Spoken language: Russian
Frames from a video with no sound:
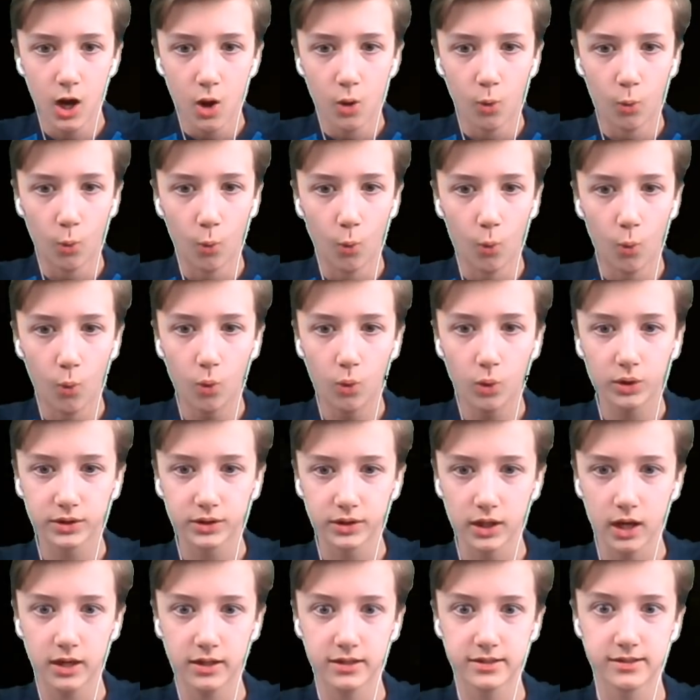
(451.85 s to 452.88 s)
О,
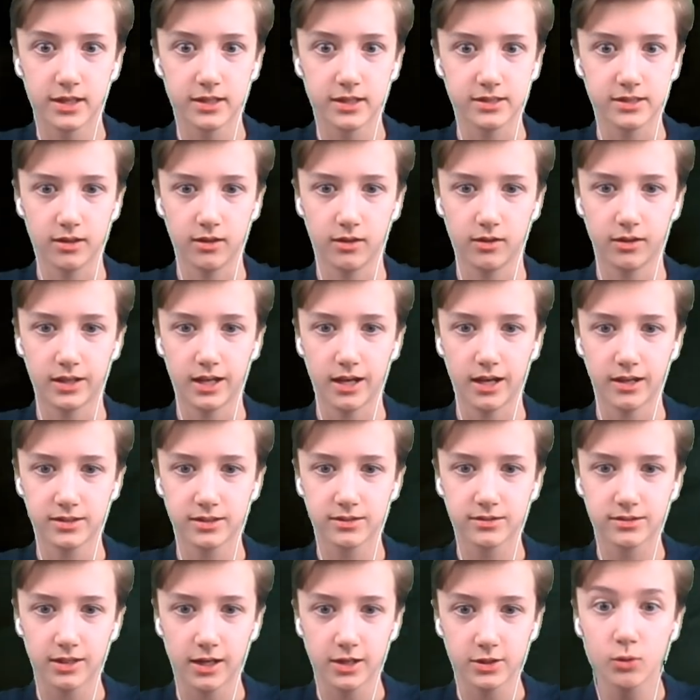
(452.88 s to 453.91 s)
так, здесь кексик
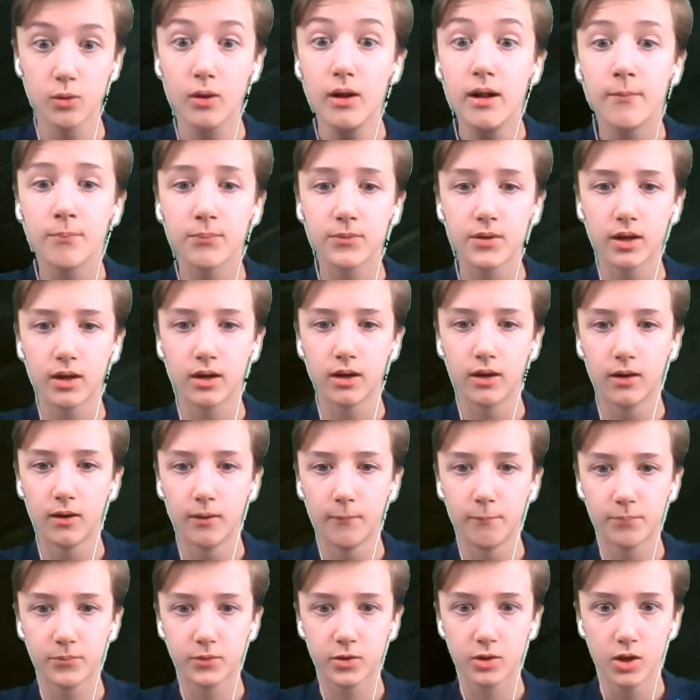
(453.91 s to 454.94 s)
сразу.
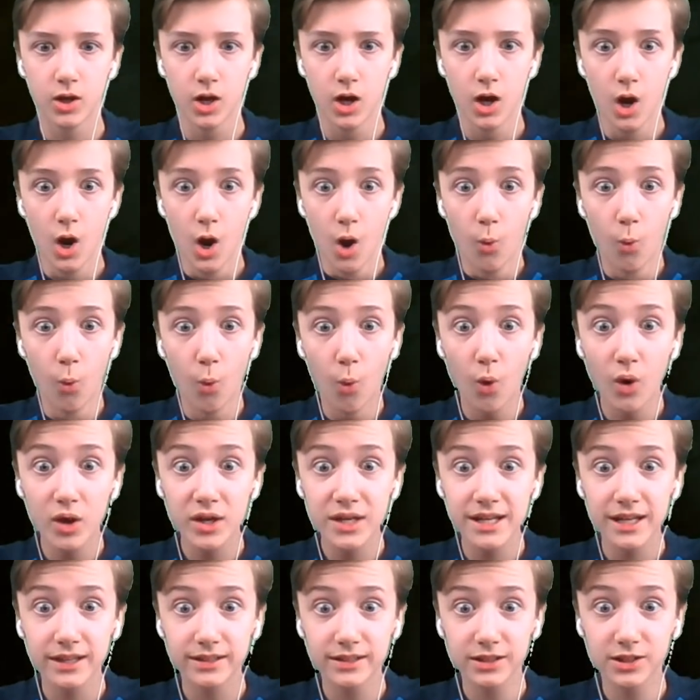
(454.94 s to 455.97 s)
О,
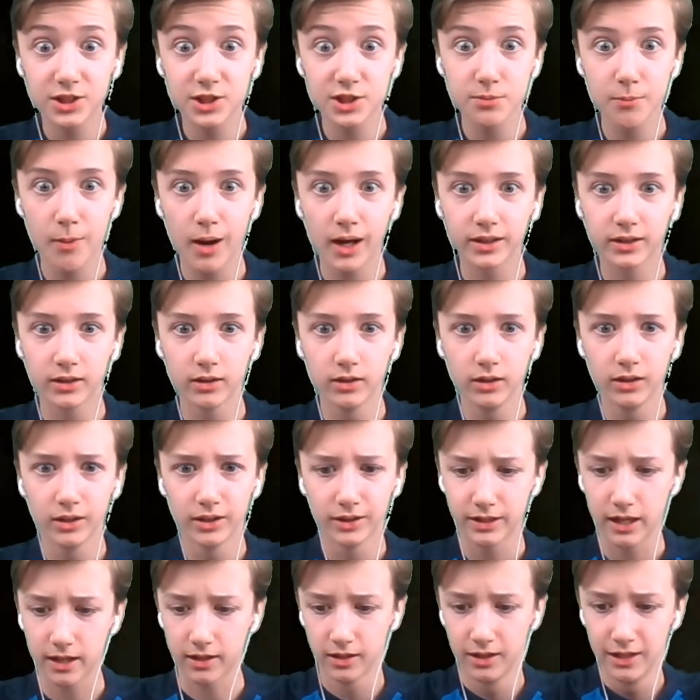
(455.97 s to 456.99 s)
нет, это же мангл.
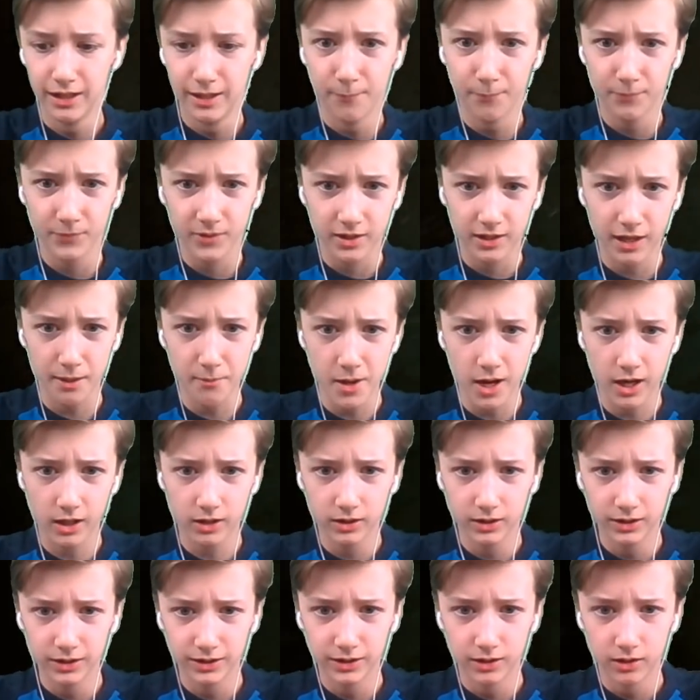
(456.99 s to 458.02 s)
Так, хомяк.
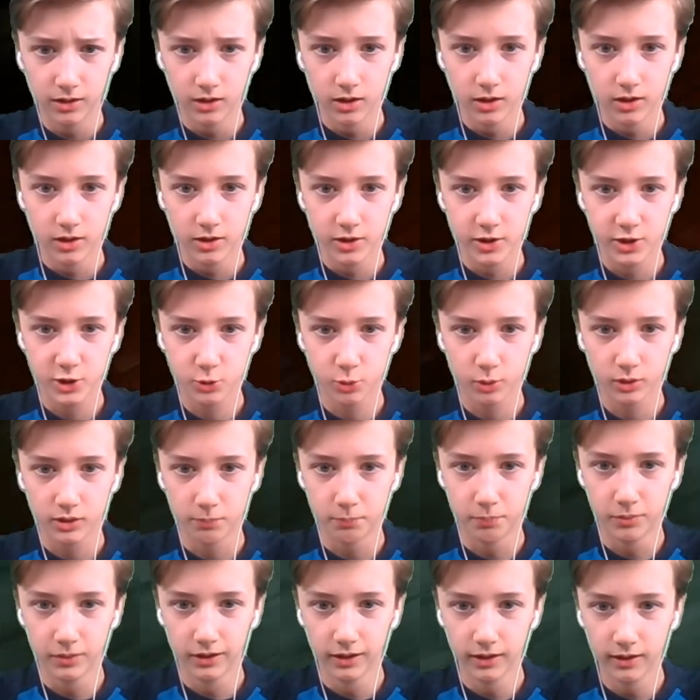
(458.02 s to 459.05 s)
Что это
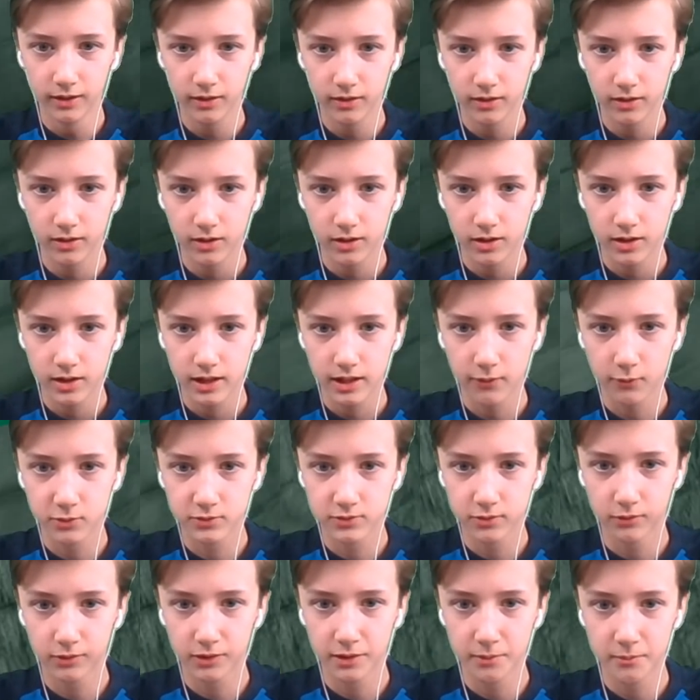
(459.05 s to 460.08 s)
было? Я
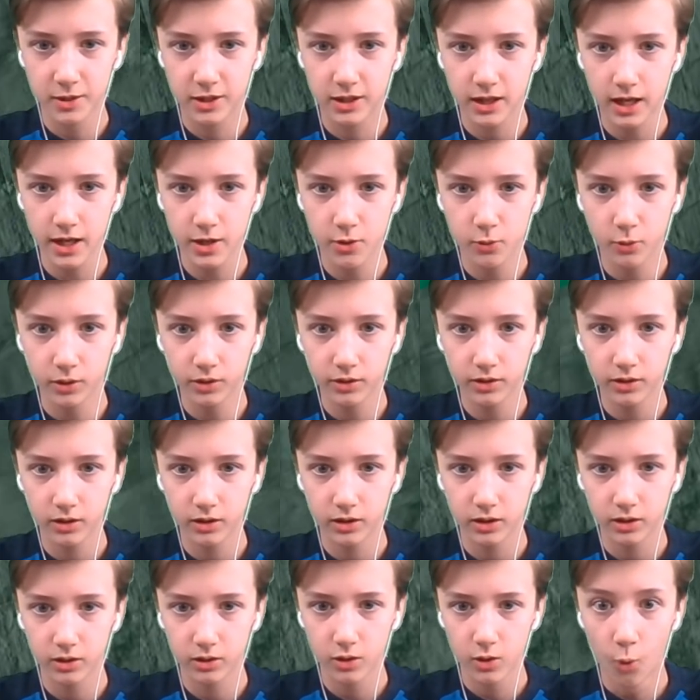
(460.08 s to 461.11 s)
вызвал хомяка, и он
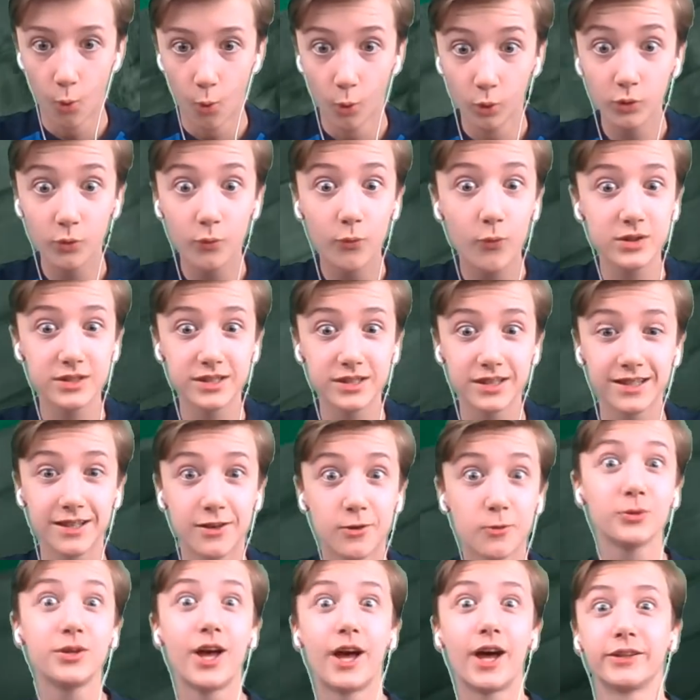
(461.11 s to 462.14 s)
он увозит их
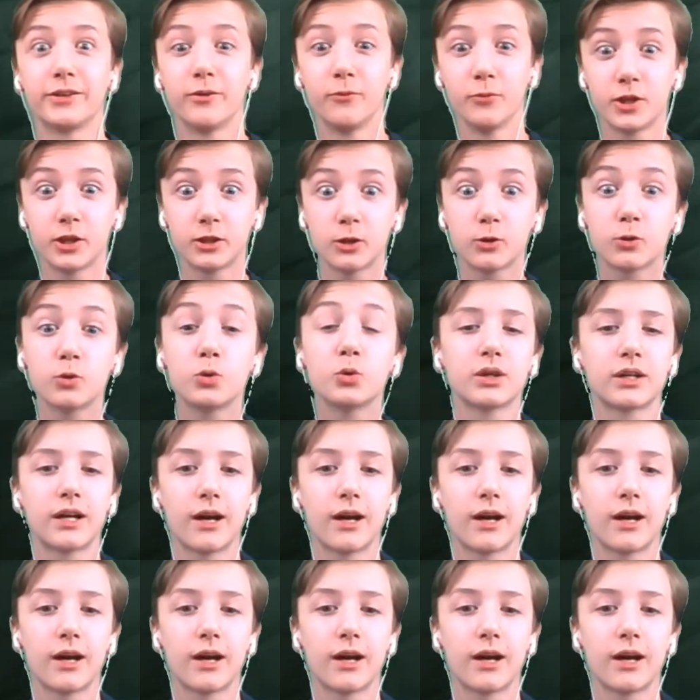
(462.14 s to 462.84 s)
куда-то, вот это круто.